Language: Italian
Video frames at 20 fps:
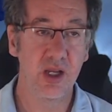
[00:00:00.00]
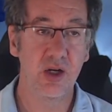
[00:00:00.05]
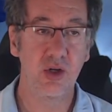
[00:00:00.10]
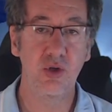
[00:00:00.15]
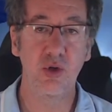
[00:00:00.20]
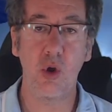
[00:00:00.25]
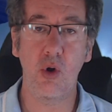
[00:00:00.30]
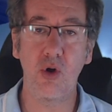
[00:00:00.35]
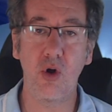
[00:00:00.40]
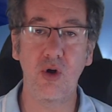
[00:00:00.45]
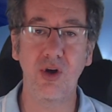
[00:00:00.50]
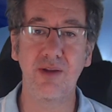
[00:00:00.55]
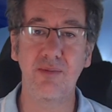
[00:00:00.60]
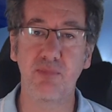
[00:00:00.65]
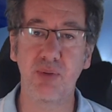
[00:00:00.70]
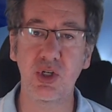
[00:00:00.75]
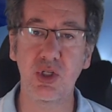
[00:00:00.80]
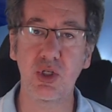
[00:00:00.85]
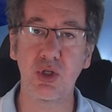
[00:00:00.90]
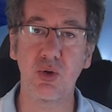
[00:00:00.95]
Non ho
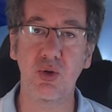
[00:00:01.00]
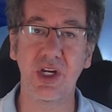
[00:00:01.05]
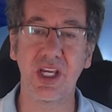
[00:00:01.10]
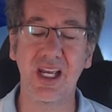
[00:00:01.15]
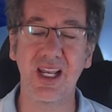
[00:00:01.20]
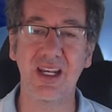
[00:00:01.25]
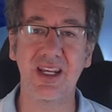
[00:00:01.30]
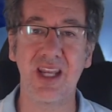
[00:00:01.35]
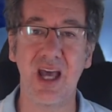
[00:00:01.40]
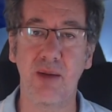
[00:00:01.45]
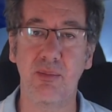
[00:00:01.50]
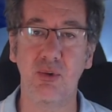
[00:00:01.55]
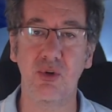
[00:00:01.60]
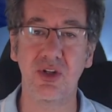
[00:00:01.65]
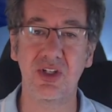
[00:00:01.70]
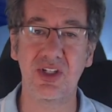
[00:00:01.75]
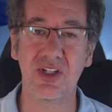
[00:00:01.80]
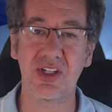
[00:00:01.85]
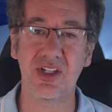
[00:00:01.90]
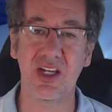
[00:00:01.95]
l'impressione che il Napoli
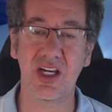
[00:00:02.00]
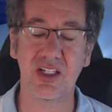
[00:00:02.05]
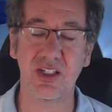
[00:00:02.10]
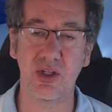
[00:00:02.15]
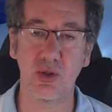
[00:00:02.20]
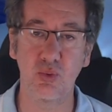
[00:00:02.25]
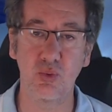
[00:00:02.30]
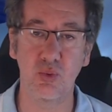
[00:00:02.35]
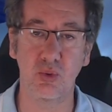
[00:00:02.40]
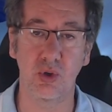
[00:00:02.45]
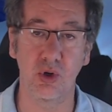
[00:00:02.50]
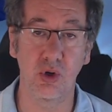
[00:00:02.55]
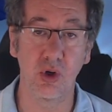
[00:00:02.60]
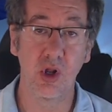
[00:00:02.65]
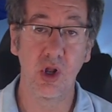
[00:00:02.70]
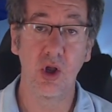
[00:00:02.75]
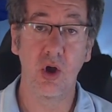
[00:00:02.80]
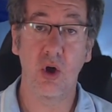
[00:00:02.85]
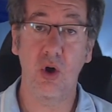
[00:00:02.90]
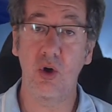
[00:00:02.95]
si sia seduto,
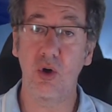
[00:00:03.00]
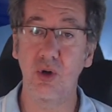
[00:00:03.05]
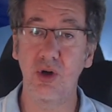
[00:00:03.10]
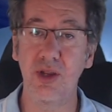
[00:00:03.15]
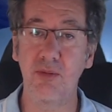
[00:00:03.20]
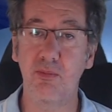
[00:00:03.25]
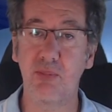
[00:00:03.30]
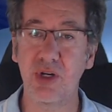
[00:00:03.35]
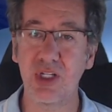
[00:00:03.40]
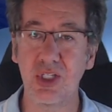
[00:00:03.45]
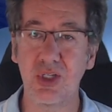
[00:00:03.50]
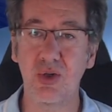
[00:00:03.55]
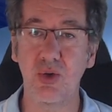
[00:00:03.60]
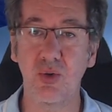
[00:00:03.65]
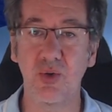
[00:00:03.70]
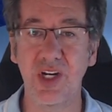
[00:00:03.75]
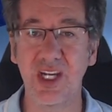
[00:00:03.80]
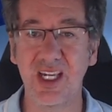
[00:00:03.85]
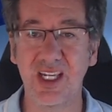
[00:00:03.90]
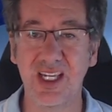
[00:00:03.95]
ho
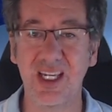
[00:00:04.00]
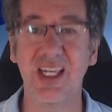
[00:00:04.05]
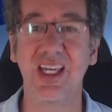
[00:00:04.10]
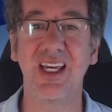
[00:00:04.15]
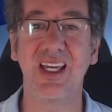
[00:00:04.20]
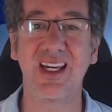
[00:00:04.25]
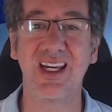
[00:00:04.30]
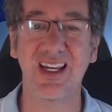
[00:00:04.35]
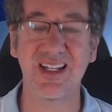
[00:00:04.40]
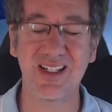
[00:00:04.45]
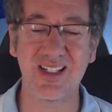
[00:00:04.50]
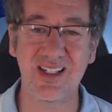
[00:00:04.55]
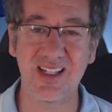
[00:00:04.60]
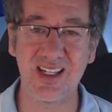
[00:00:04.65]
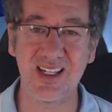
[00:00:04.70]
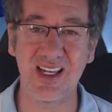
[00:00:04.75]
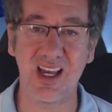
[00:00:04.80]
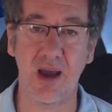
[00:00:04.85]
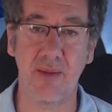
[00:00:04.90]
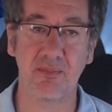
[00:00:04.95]
l'impressione che
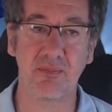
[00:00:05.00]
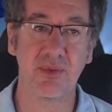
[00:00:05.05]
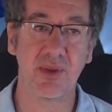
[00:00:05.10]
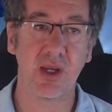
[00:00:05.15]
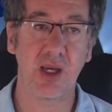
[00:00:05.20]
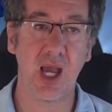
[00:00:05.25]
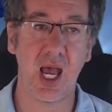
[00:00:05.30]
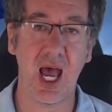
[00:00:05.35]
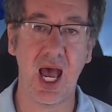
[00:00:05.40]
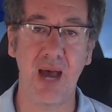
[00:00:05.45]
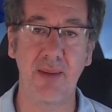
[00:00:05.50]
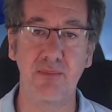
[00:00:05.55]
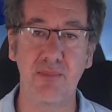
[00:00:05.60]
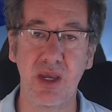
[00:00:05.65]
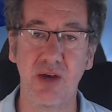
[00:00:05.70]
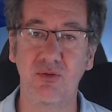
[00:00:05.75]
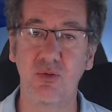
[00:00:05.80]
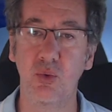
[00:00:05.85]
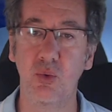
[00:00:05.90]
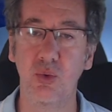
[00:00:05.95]
Garcia
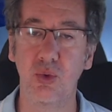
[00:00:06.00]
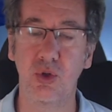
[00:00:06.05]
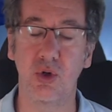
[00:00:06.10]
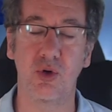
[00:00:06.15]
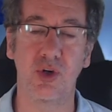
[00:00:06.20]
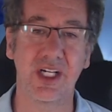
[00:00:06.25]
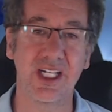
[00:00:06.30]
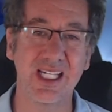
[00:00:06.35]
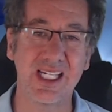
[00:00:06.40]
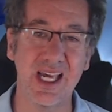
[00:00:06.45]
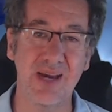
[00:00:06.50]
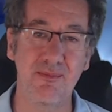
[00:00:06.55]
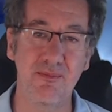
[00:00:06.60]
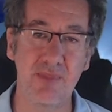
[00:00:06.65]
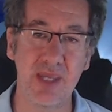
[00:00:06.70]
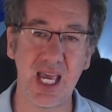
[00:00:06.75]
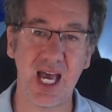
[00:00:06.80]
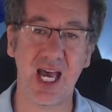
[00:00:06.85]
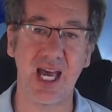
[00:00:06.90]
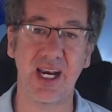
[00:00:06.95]
abbia voluto
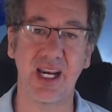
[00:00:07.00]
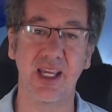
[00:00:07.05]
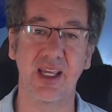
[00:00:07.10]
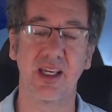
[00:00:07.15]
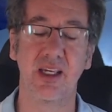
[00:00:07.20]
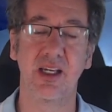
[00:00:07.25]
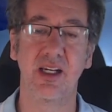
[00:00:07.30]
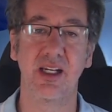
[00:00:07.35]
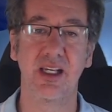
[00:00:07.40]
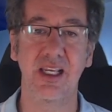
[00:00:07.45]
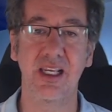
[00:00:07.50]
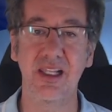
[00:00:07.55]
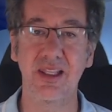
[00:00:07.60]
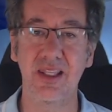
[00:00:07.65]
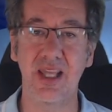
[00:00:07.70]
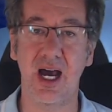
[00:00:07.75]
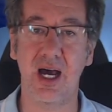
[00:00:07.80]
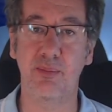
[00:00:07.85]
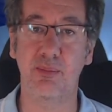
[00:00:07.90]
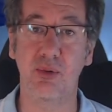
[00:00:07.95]
cambiare il
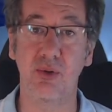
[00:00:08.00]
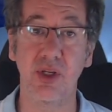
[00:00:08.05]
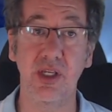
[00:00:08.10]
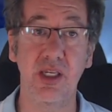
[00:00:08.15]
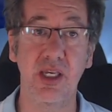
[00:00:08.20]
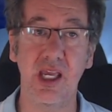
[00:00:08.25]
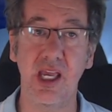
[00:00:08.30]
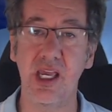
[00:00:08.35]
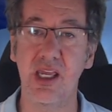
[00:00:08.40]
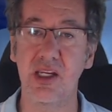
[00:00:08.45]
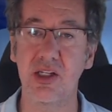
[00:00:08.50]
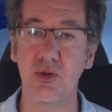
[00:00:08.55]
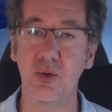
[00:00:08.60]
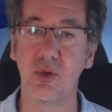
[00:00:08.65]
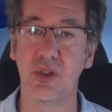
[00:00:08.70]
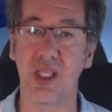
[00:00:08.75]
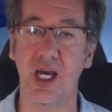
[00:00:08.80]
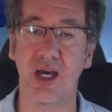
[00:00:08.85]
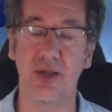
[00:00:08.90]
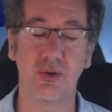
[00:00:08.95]
Napoli e il
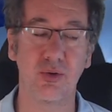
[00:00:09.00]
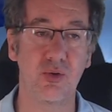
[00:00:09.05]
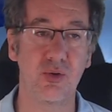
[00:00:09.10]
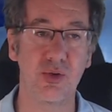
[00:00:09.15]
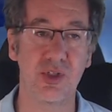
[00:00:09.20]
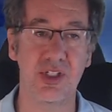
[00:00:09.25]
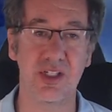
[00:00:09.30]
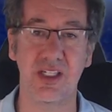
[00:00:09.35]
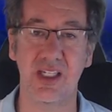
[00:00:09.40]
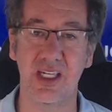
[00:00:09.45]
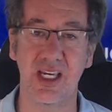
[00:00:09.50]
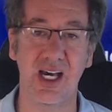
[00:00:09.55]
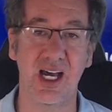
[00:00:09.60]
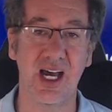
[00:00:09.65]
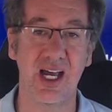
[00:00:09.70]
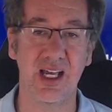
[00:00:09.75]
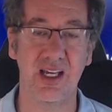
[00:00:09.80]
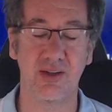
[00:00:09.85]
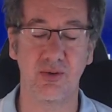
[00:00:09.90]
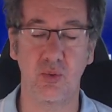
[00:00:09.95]
risultato
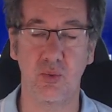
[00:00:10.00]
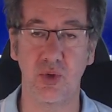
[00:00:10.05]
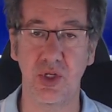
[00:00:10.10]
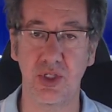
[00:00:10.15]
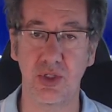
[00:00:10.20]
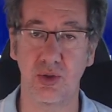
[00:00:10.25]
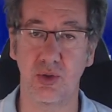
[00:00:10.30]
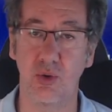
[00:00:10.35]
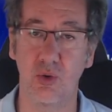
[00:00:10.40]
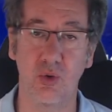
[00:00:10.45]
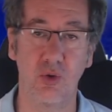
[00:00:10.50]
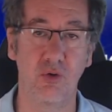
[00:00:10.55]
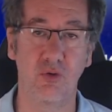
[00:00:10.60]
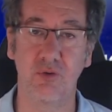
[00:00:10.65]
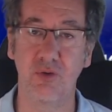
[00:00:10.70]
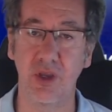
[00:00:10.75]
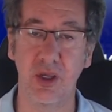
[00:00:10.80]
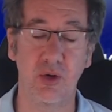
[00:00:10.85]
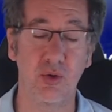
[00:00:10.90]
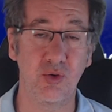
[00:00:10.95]
sia questo,
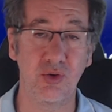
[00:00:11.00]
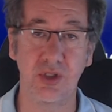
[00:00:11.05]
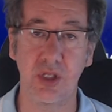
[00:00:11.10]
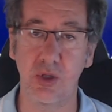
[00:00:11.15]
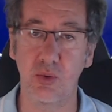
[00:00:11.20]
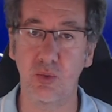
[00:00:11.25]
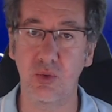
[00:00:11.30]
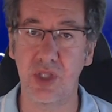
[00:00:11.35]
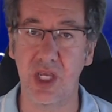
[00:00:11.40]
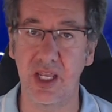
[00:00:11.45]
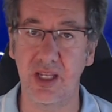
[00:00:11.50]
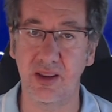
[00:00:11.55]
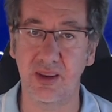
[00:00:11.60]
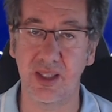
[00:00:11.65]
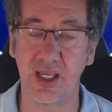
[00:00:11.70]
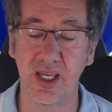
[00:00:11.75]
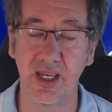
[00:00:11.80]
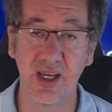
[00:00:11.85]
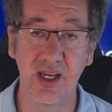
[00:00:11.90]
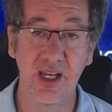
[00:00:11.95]
ovvero
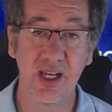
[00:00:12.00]
deludente.